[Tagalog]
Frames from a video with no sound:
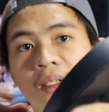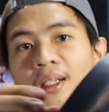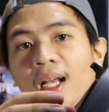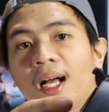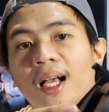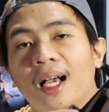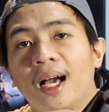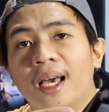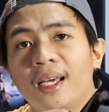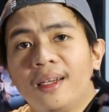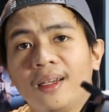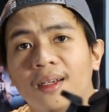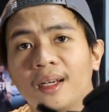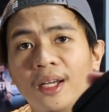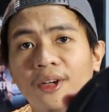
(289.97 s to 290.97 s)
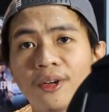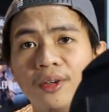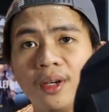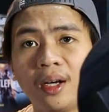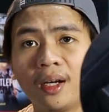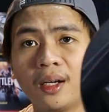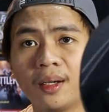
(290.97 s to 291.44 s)
lagayan ng
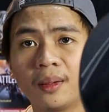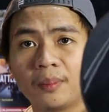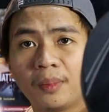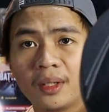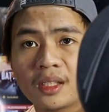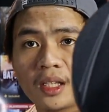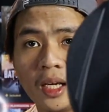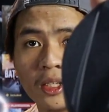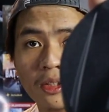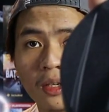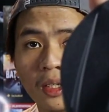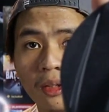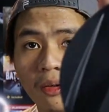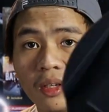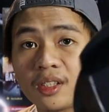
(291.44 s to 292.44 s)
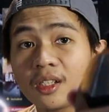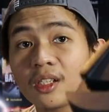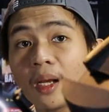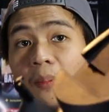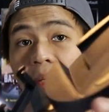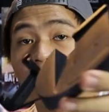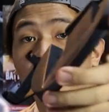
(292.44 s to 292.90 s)
ano ng PlayStation na to kasi
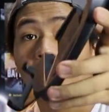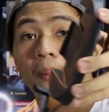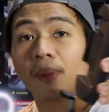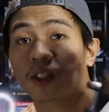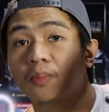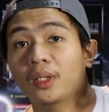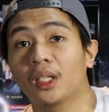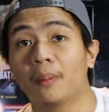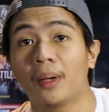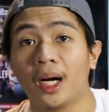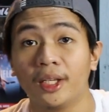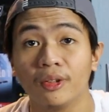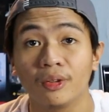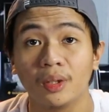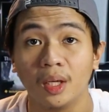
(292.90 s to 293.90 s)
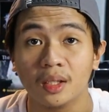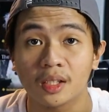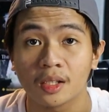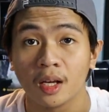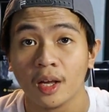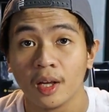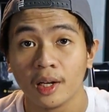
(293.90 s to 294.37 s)
syempre 'di ba mas mataba yung
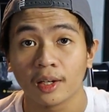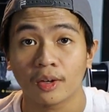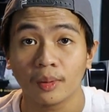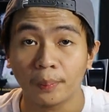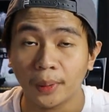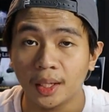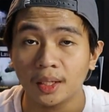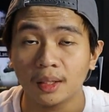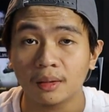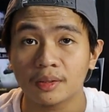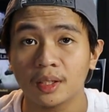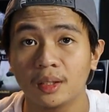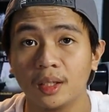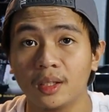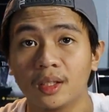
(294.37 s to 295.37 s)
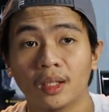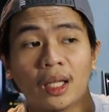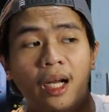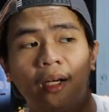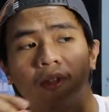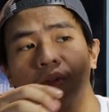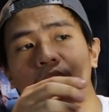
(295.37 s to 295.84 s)
disc compare dito sa
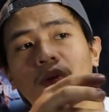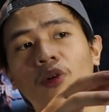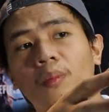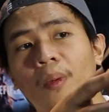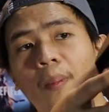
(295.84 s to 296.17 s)
digital. So kung